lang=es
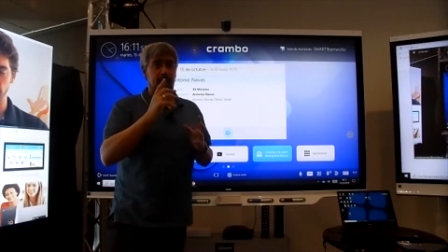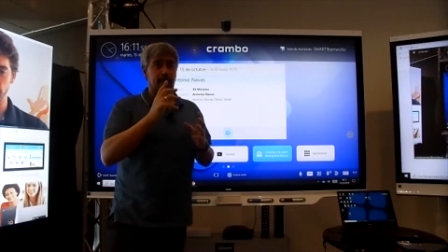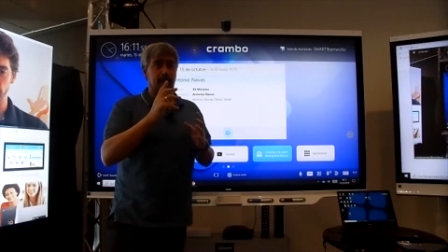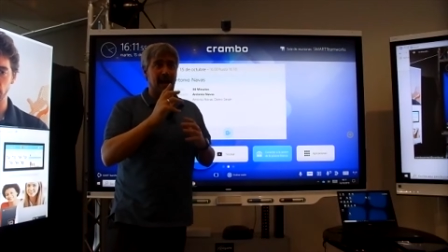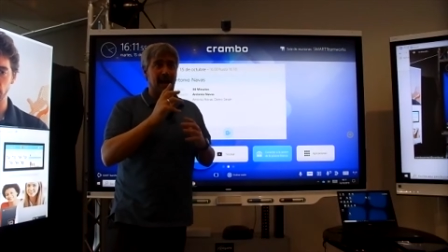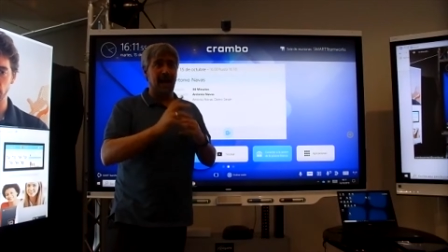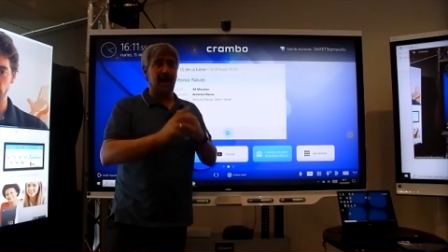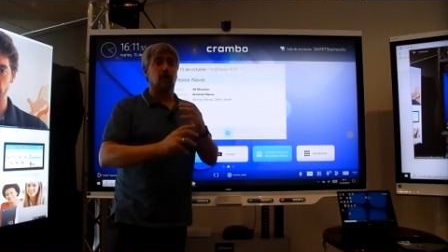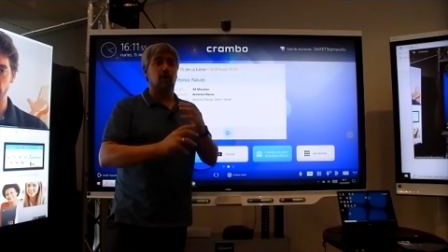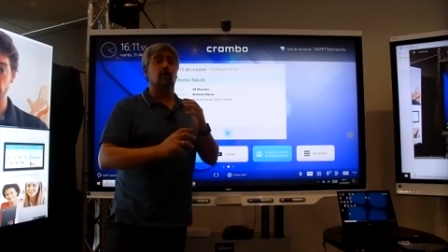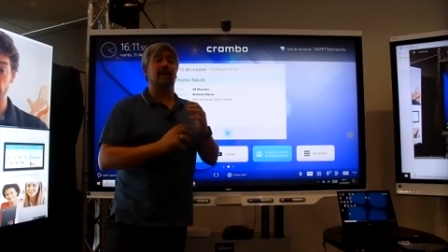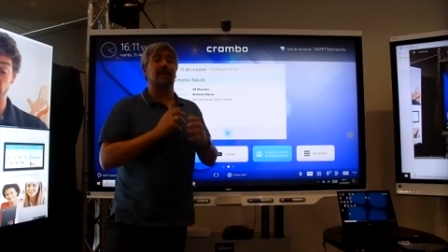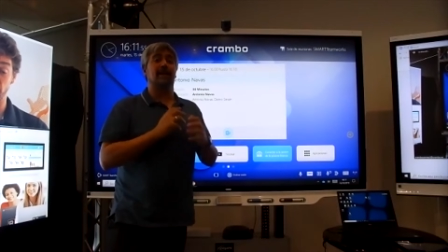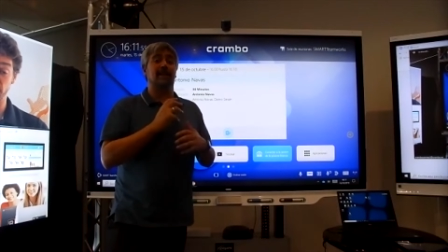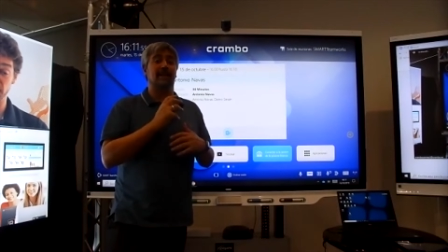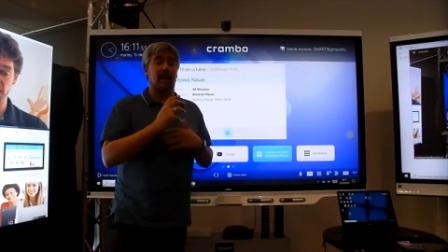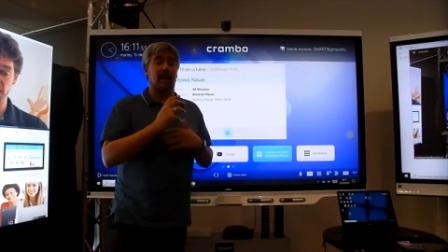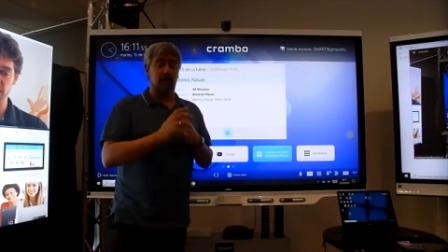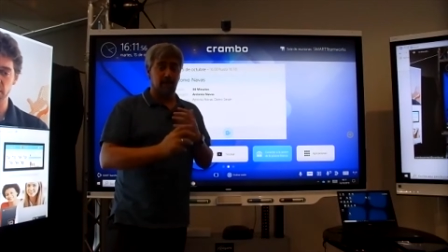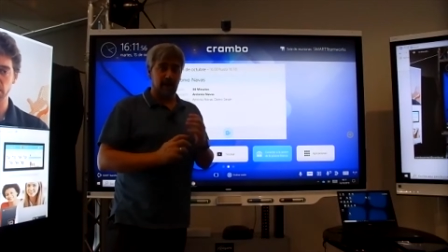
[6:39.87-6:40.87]
a
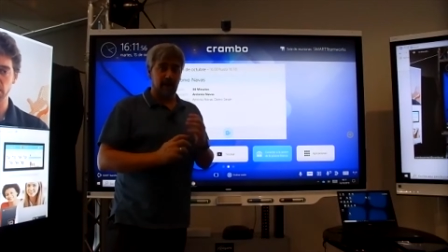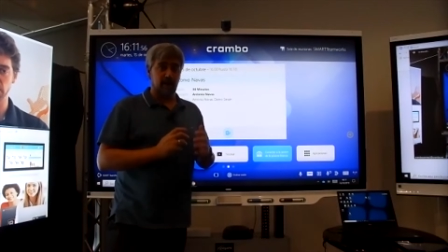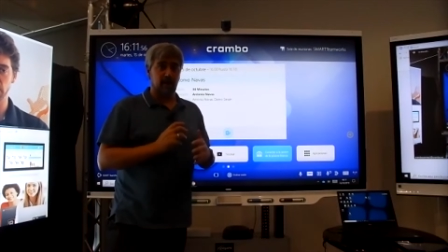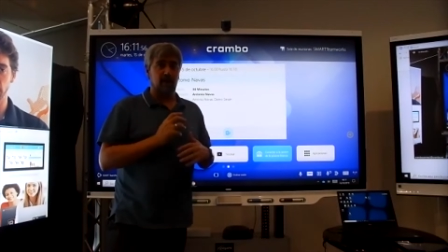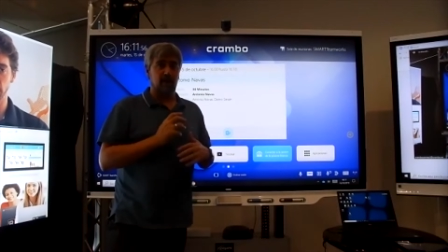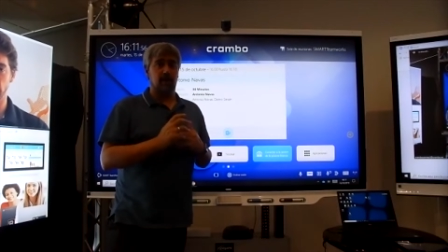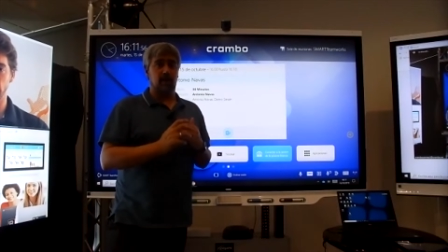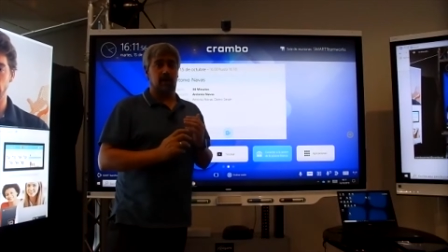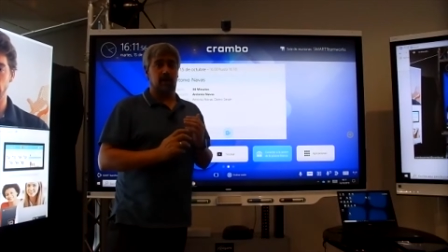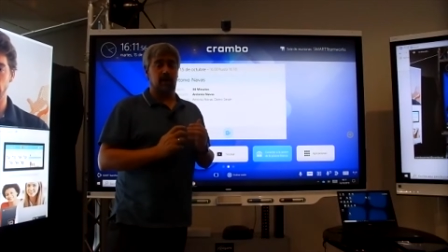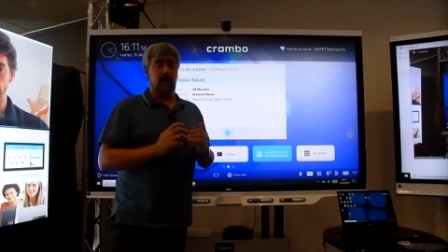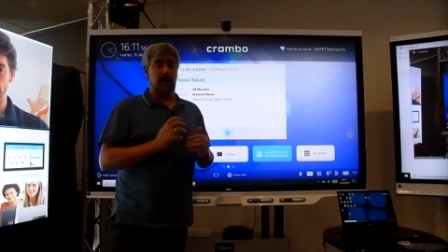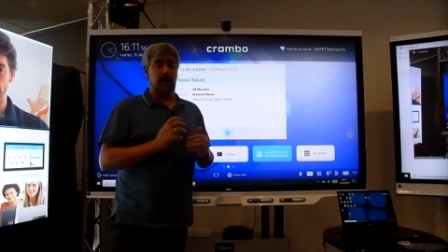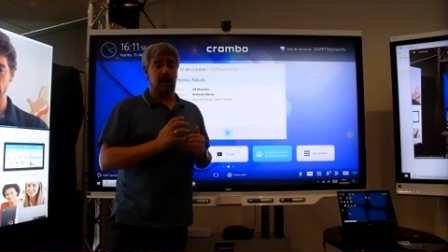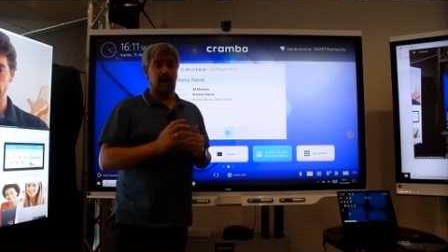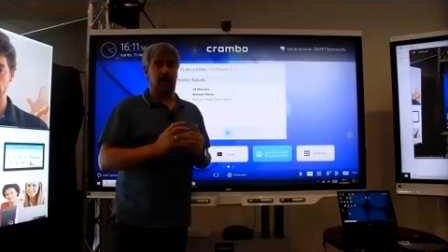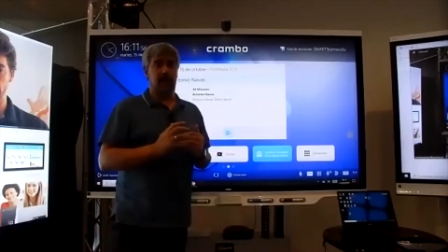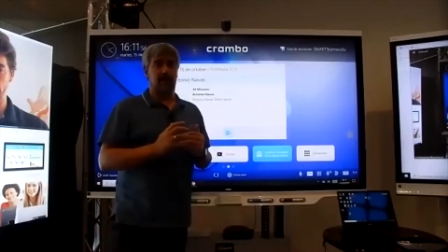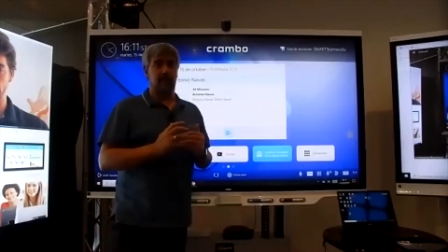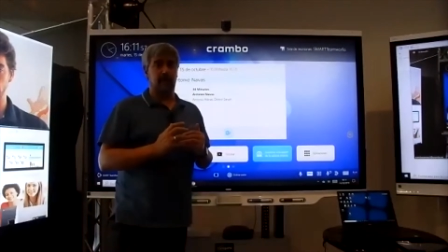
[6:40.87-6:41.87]
conectarme a
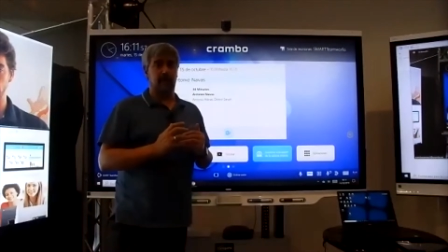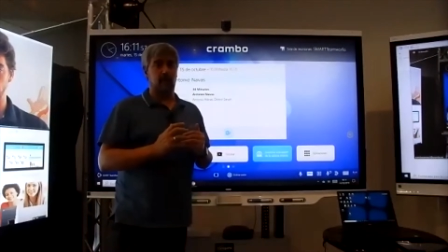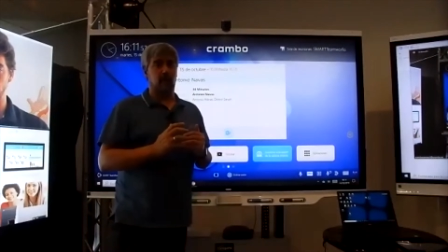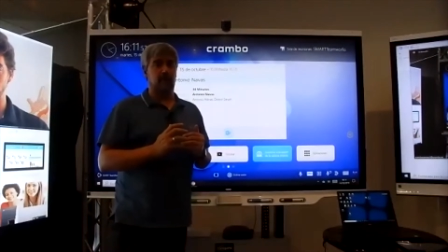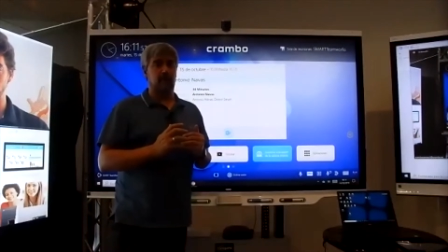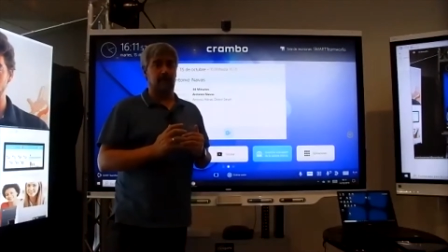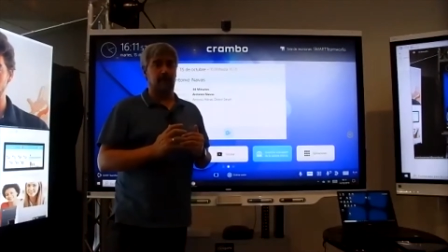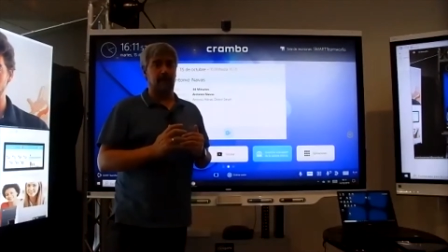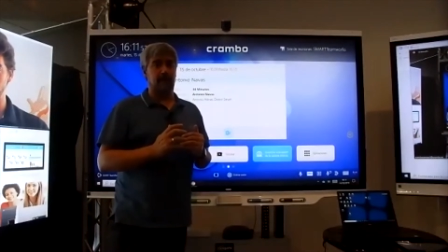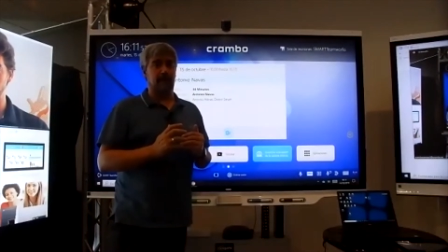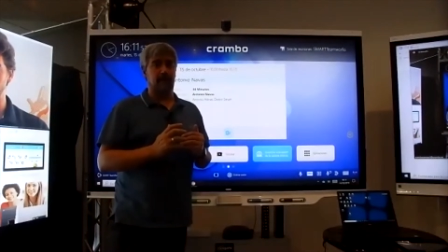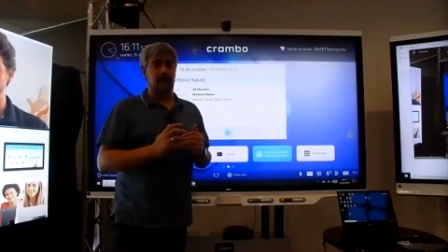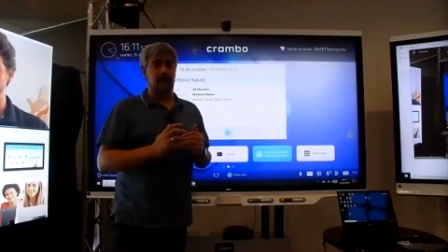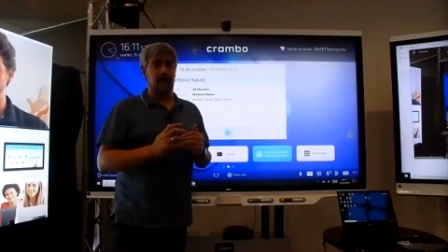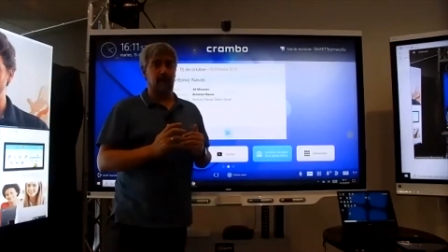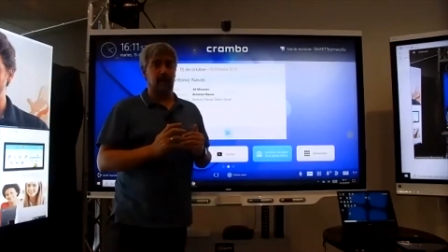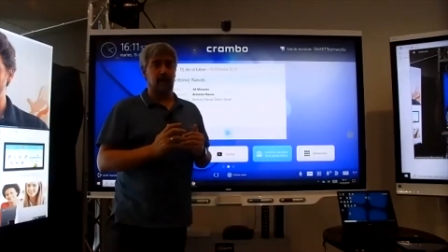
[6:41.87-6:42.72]
la videoconferencia